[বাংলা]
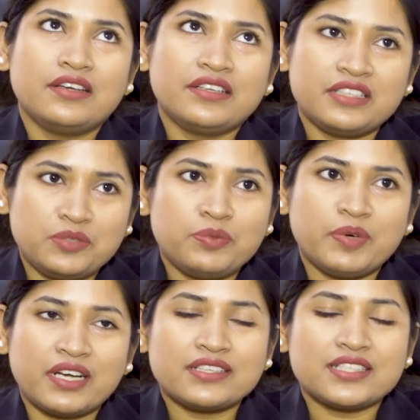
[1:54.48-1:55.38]
ইংরেজি
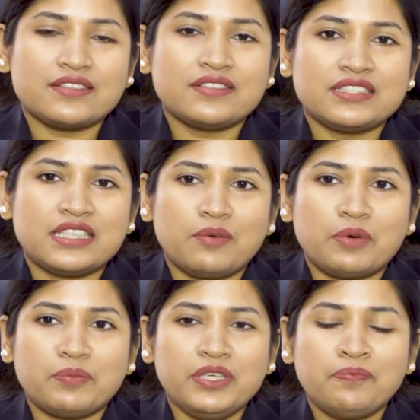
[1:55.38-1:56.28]
বিভাগের ছাত্রী ছিলাম
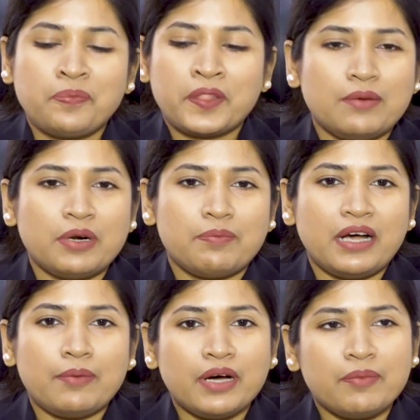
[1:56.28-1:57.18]
আমি আমার
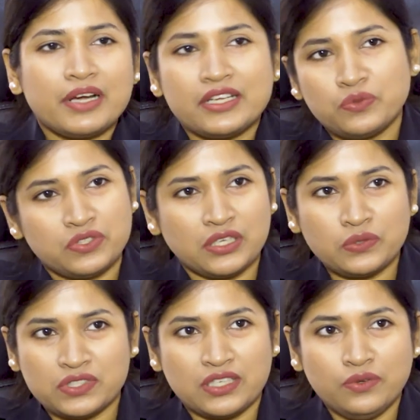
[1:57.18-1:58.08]
বাবা মায়ের উৎসাহ
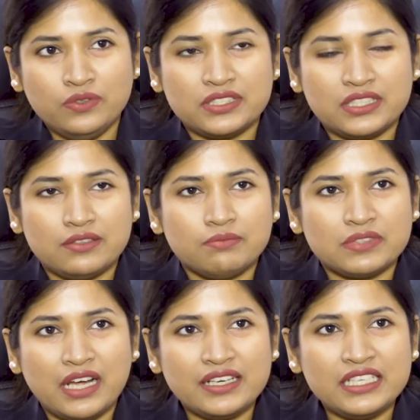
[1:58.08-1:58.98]
ছিল যে
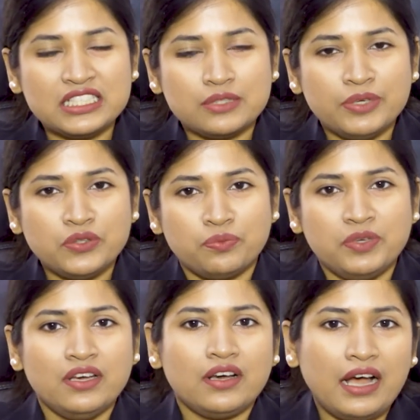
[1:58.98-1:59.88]
নারী হিসেবে
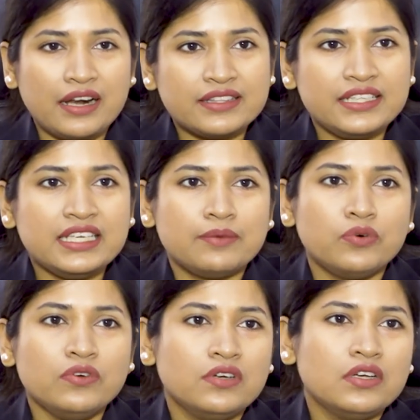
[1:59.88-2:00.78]
তুমি আর্থিক এবং